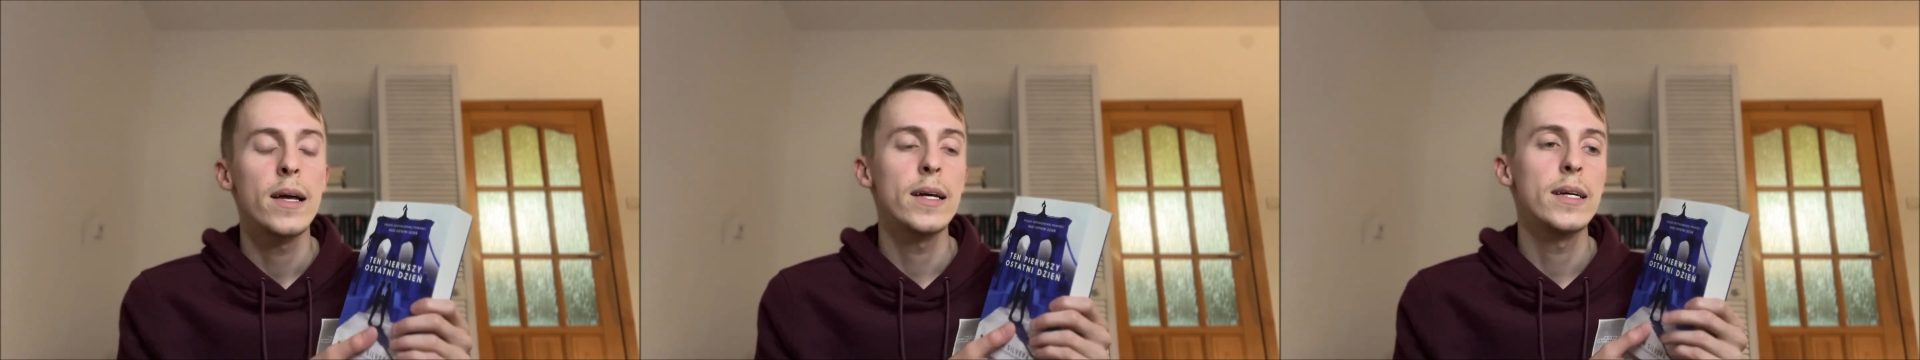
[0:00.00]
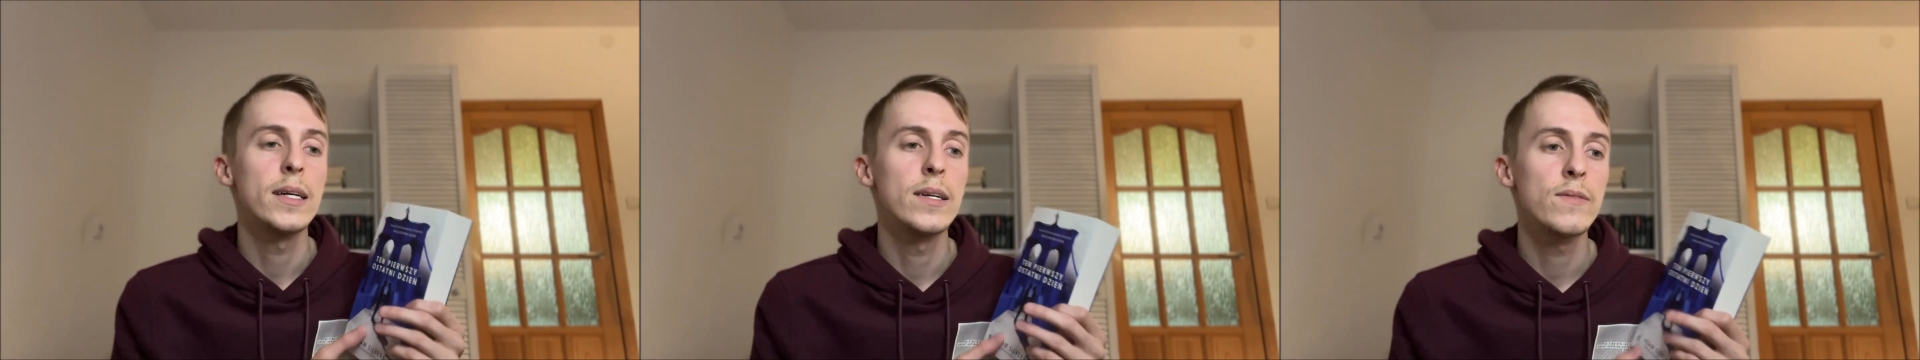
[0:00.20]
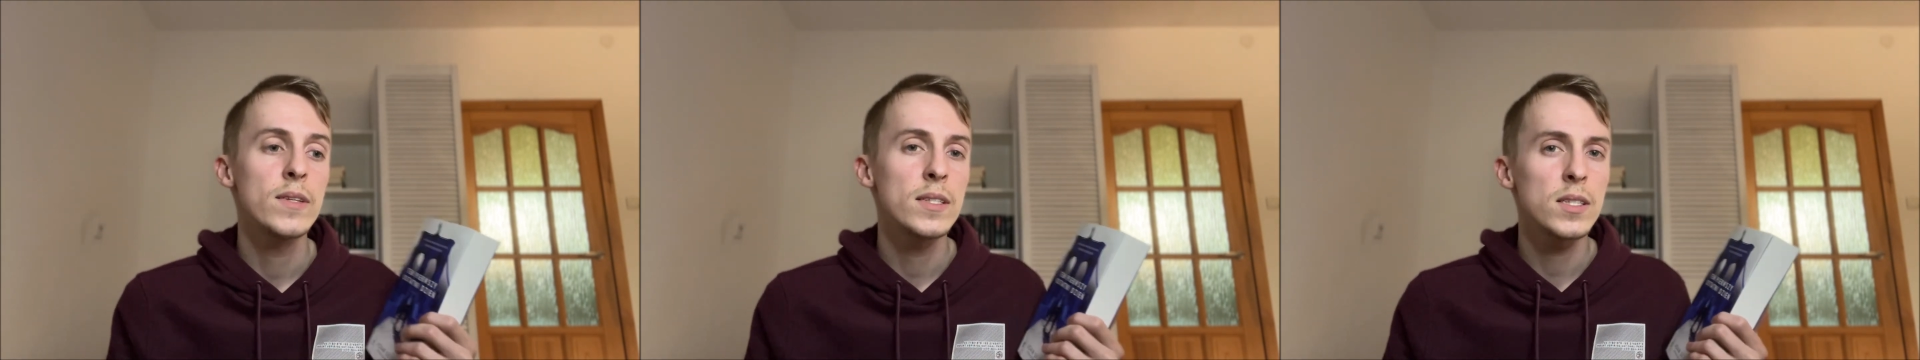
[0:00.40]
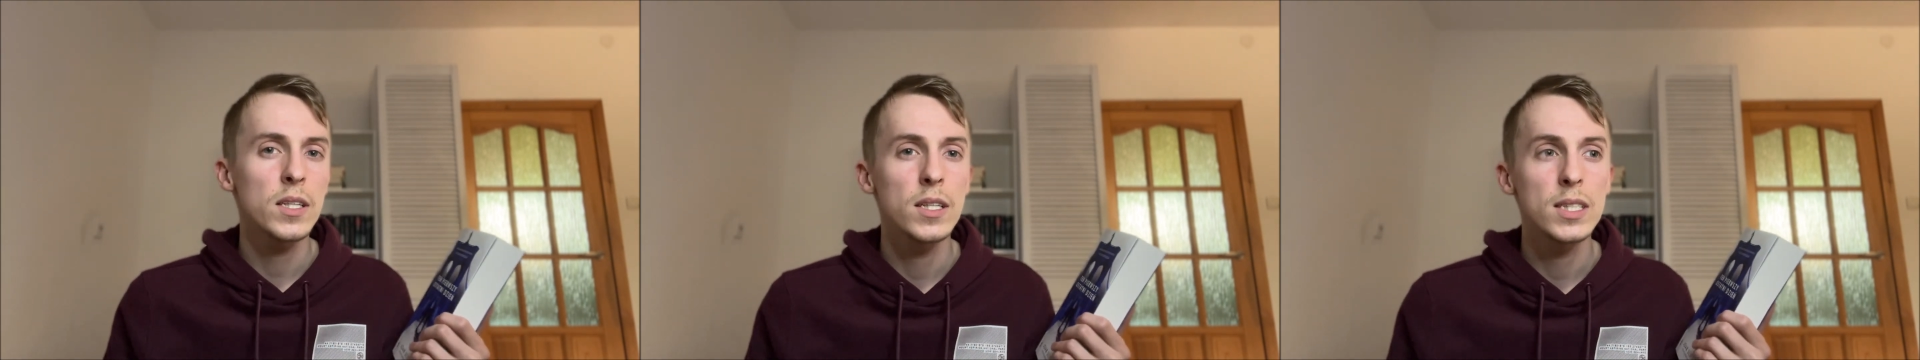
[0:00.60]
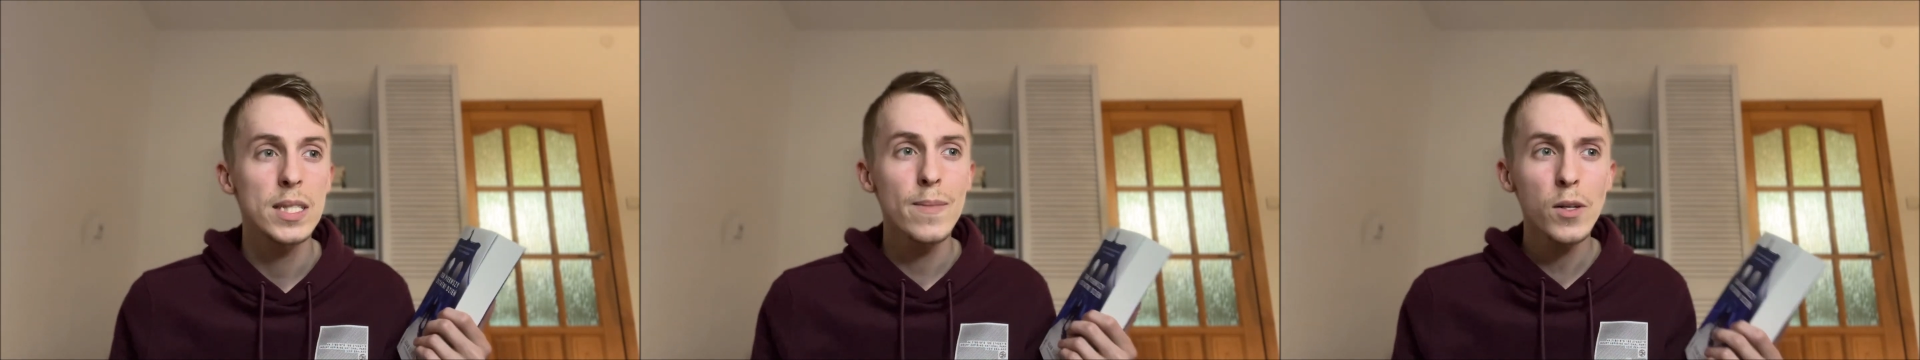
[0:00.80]
E,
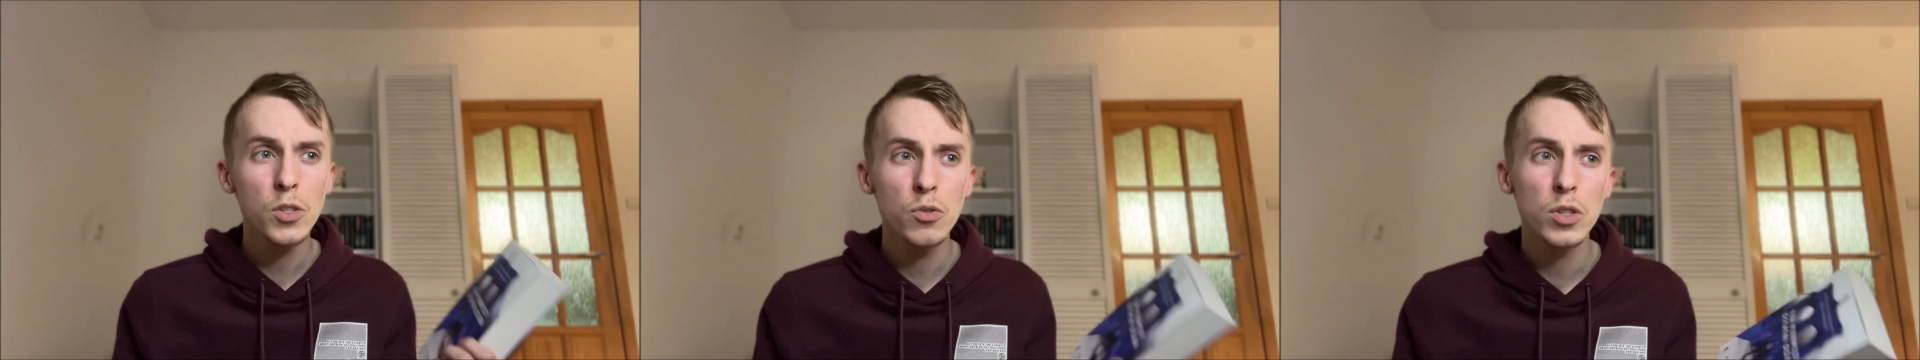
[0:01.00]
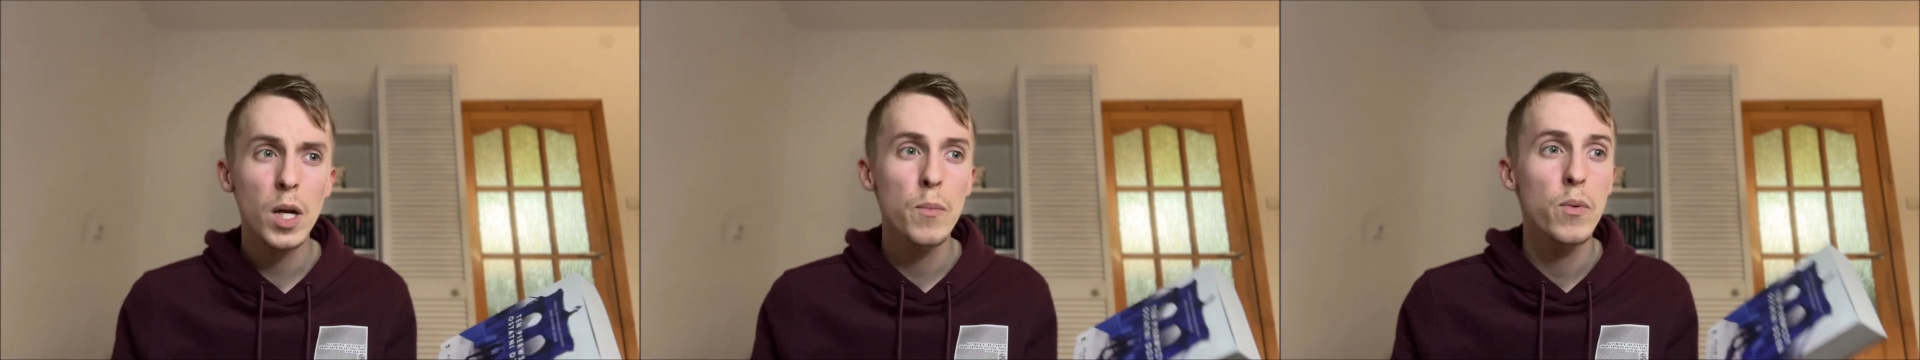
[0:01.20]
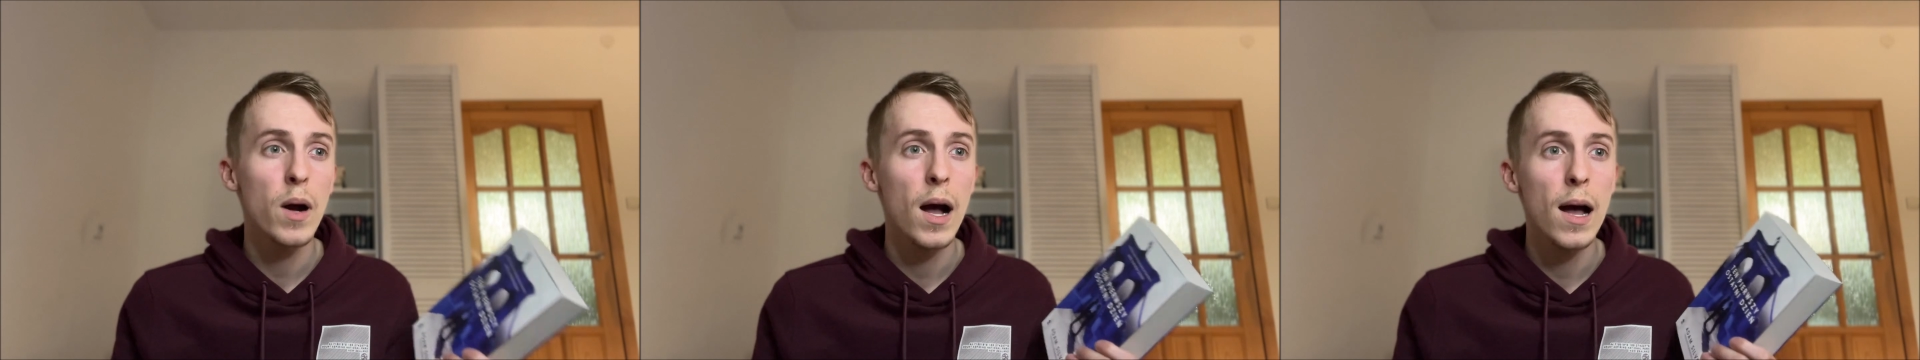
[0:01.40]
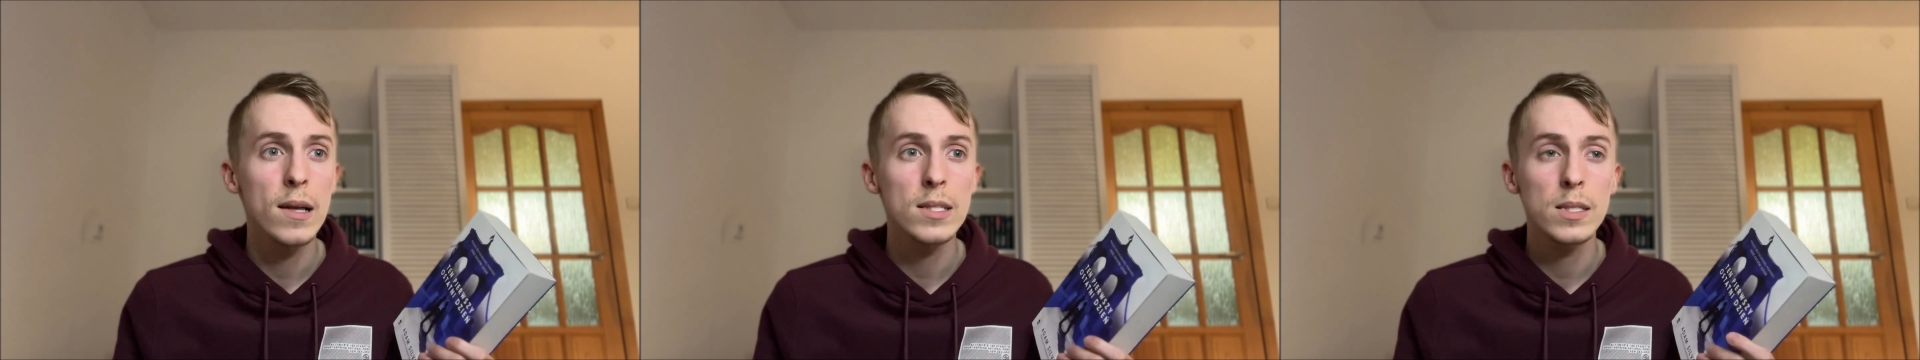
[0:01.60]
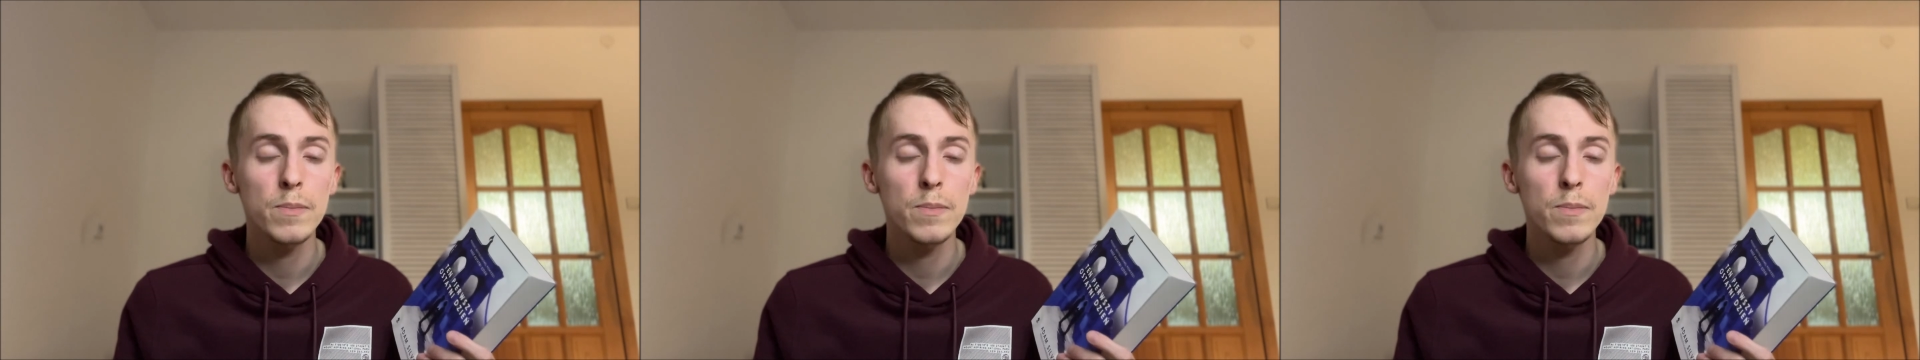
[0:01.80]
więc e, sama książka była